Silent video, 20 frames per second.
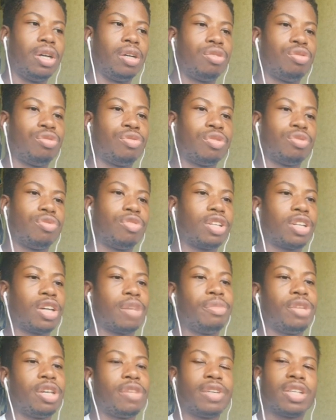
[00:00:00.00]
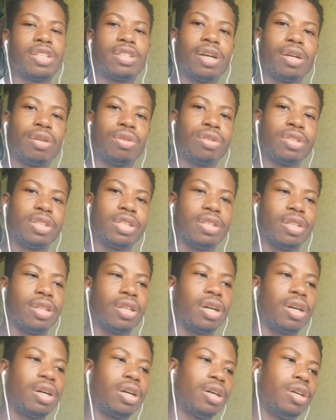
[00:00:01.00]
Tu vas souvent être habillé avec sacoche,
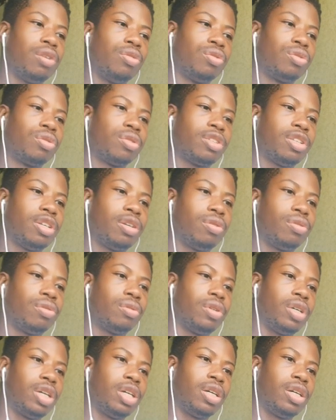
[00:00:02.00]
etc. Et le truc, c'est que